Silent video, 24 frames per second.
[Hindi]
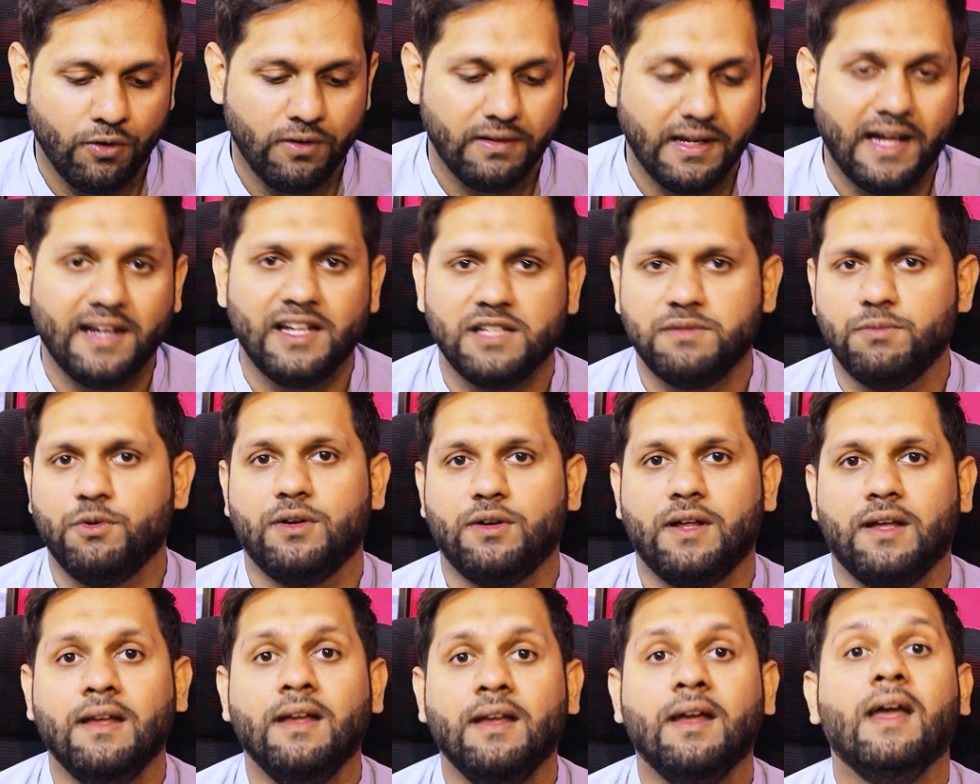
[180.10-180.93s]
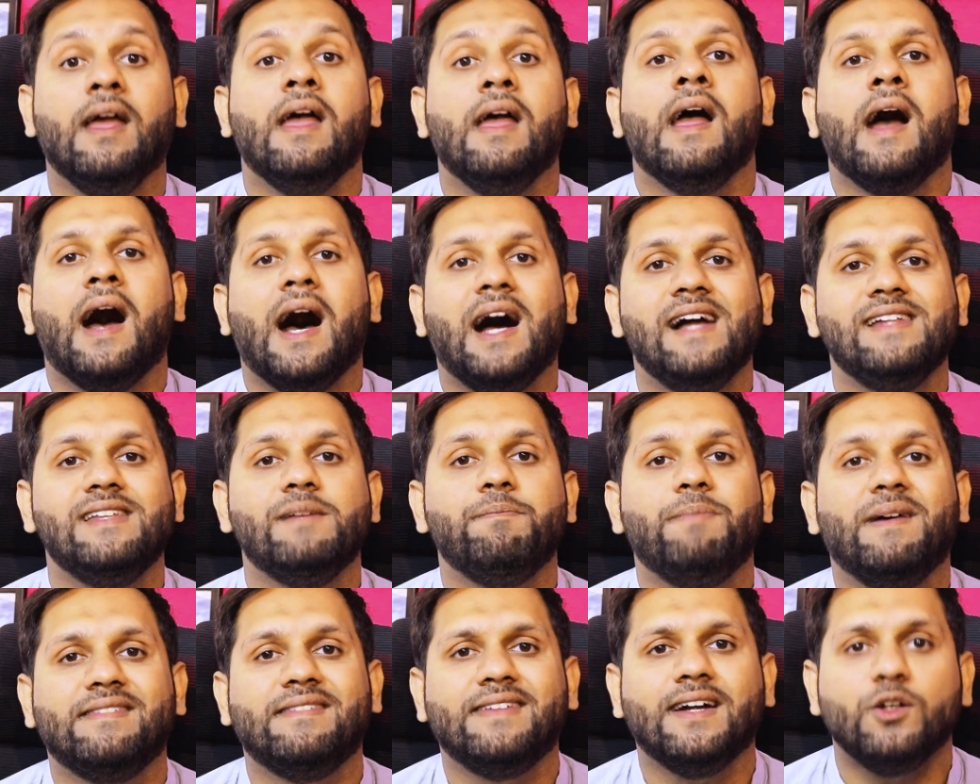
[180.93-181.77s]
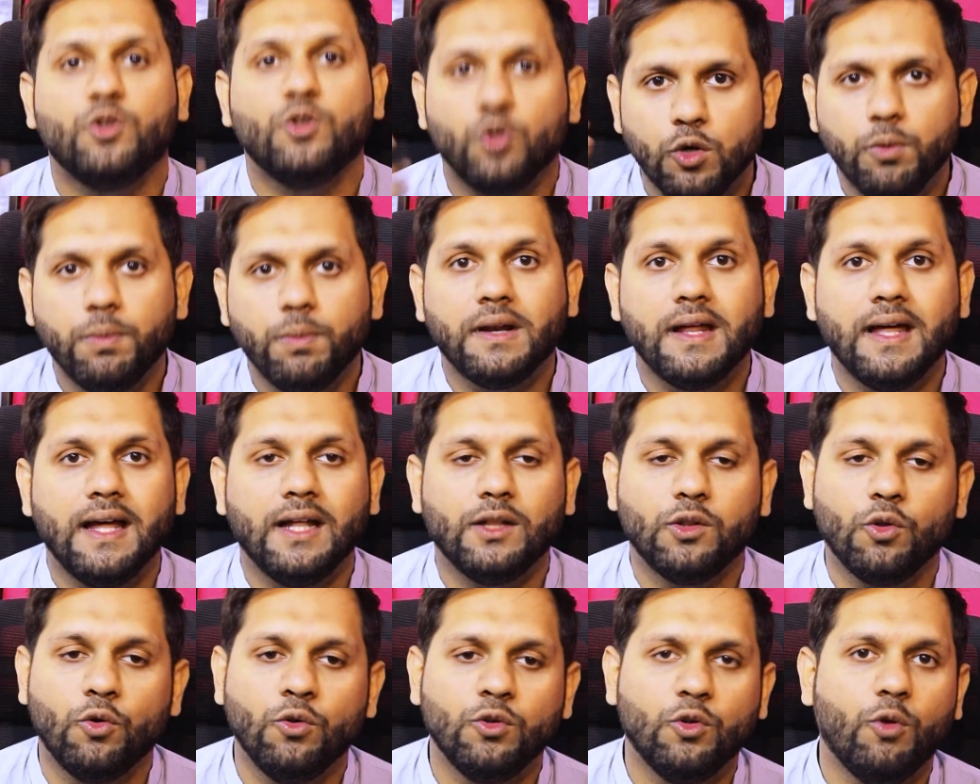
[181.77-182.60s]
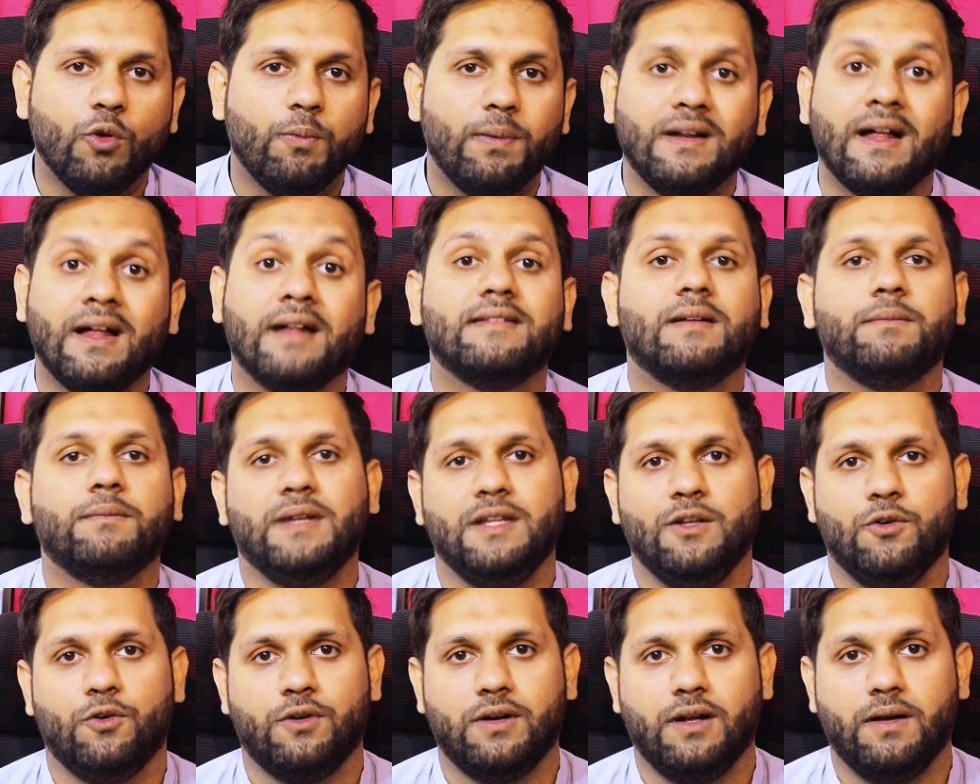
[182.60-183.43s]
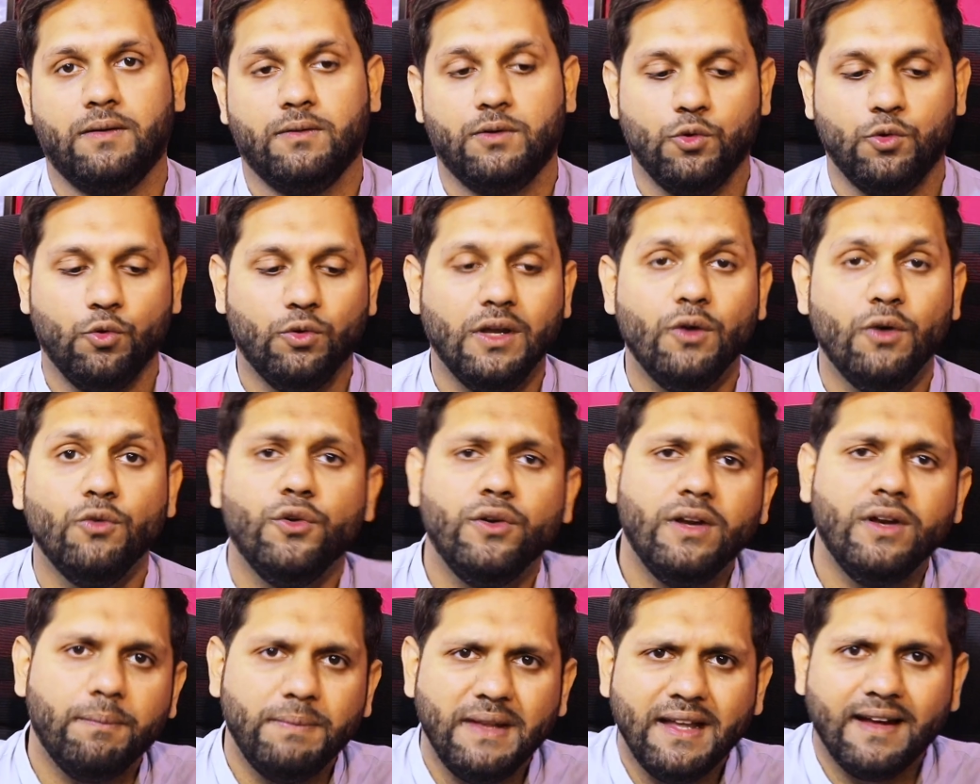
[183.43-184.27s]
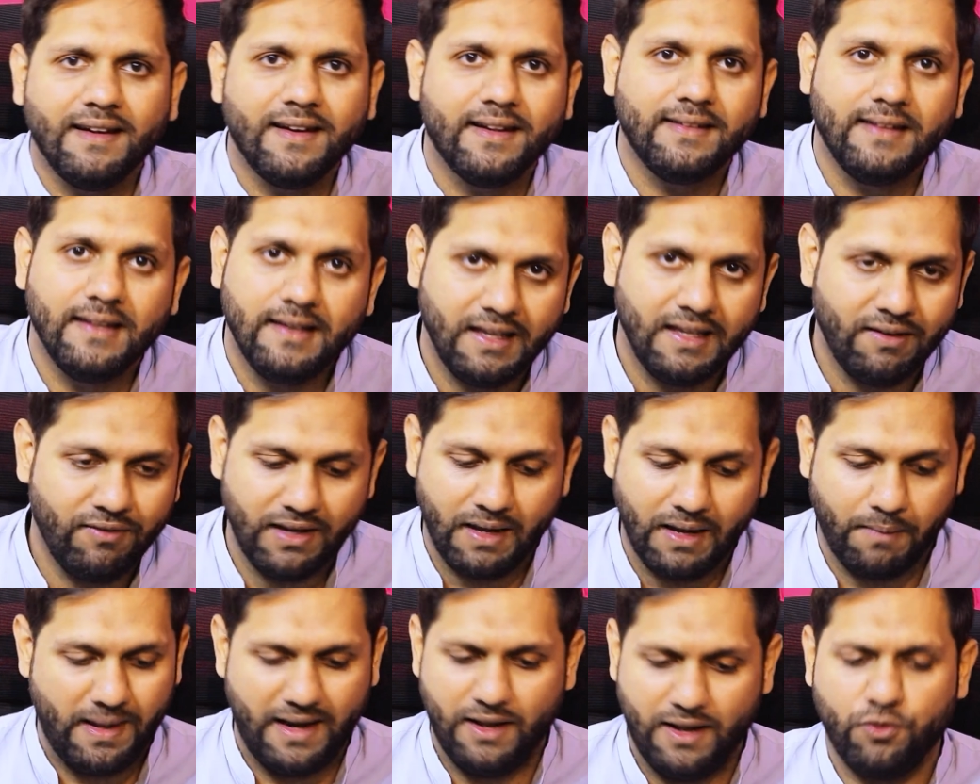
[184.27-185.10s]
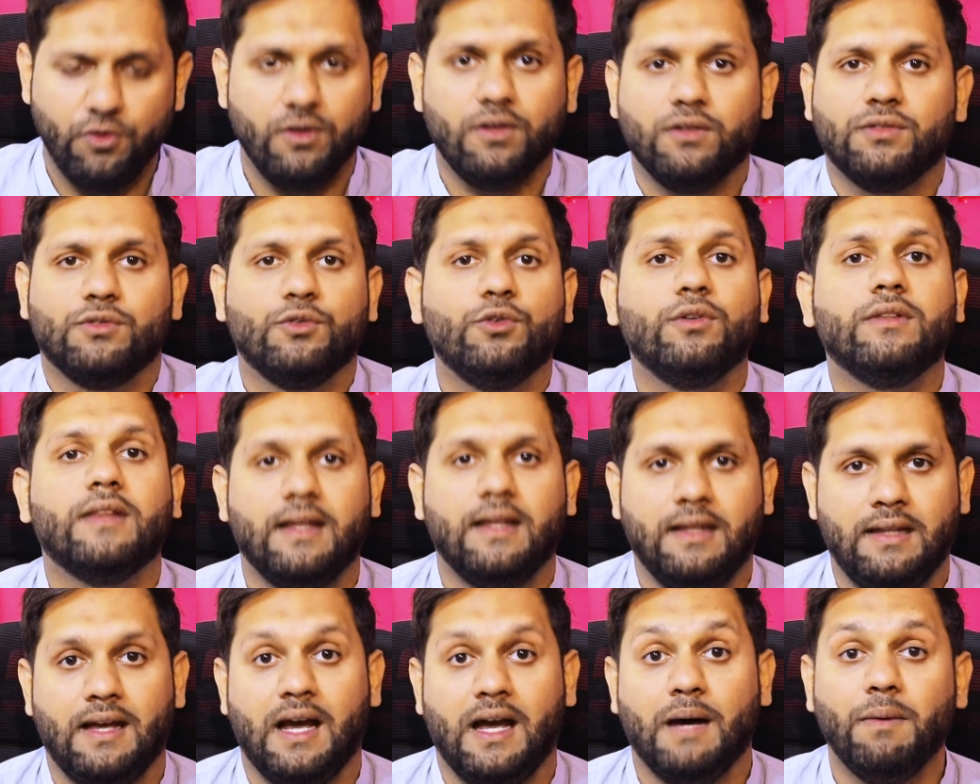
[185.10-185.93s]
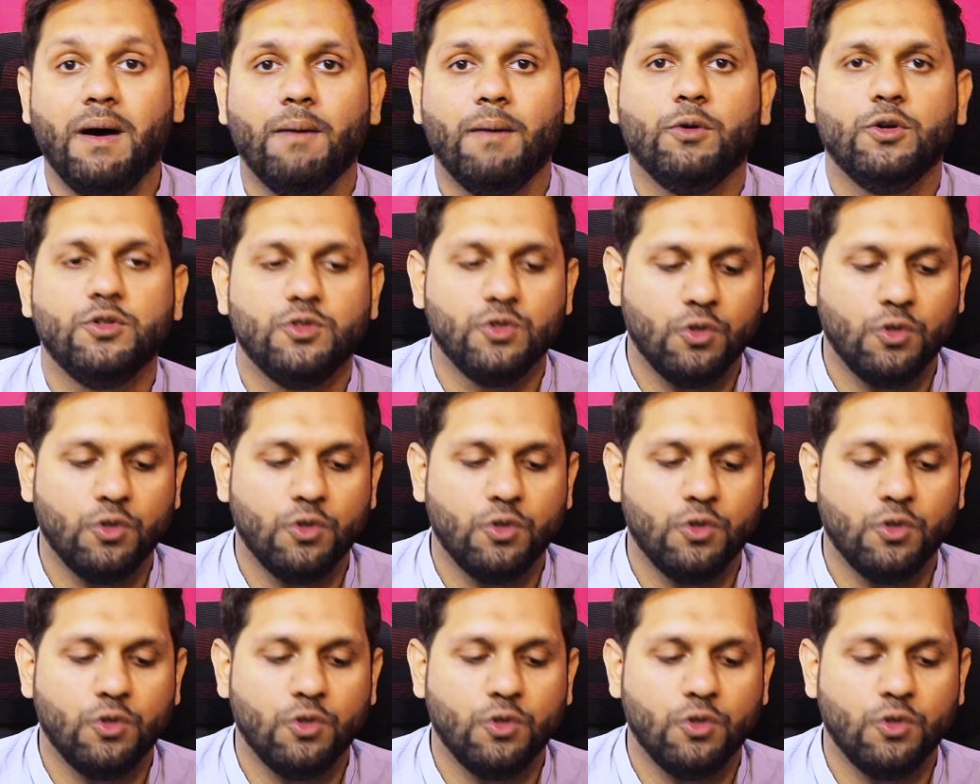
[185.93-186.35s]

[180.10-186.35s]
वो लालच में उठाई आज जब पैसा डूब रहा है तो उनको फिर हजम नहीं हो रहा क्योंकि उन्होंने अपनी गलती की भी हमारा कोई कसूर नहीं है हम आपको